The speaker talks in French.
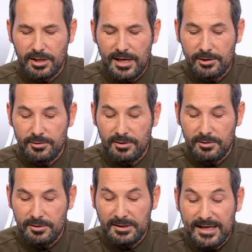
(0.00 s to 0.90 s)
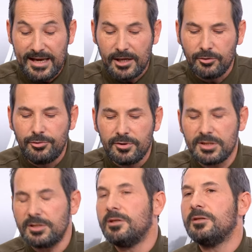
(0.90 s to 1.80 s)
Là, euh, hier,
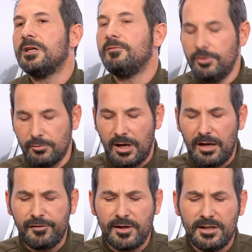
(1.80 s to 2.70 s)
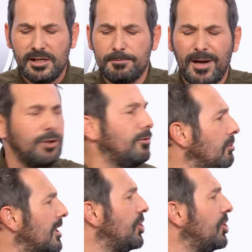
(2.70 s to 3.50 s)
200 avions affrétés par tous les